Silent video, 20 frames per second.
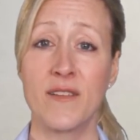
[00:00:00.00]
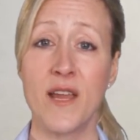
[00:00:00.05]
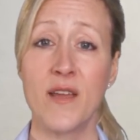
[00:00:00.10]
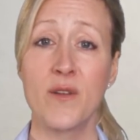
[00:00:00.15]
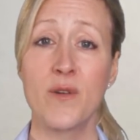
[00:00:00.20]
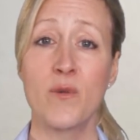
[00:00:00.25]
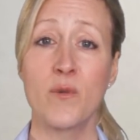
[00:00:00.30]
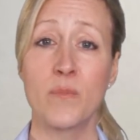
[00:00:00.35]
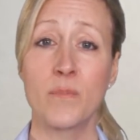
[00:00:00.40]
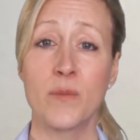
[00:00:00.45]

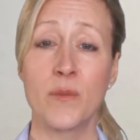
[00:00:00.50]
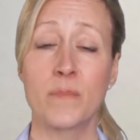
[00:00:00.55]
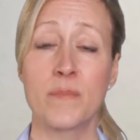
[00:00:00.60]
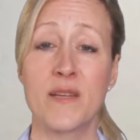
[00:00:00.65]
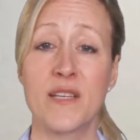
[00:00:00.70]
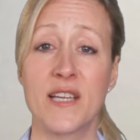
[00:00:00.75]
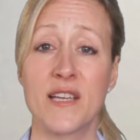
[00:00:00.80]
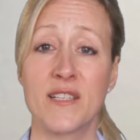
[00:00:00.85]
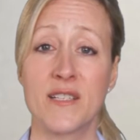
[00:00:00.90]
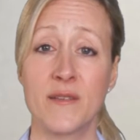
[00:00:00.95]

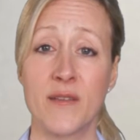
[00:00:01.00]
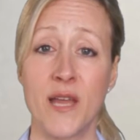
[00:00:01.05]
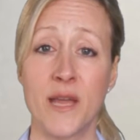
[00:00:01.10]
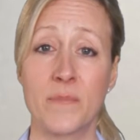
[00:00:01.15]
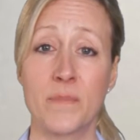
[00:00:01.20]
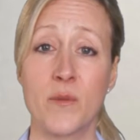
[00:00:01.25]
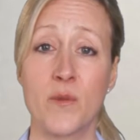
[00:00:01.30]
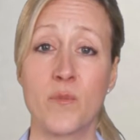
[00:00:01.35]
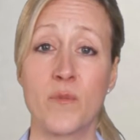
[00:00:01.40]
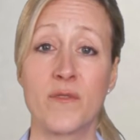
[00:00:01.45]
Vakuumpumpe der
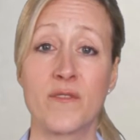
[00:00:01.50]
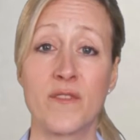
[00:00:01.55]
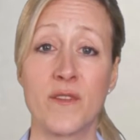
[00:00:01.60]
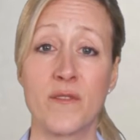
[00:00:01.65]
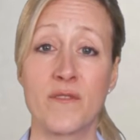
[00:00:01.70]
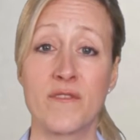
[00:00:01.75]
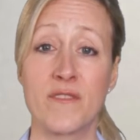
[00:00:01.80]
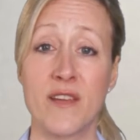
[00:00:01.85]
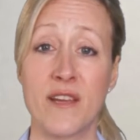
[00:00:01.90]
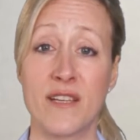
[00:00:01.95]

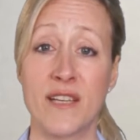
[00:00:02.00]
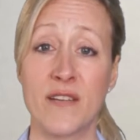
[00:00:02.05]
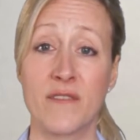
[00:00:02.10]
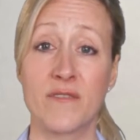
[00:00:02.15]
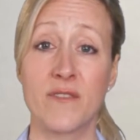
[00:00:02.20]
2.5 Liter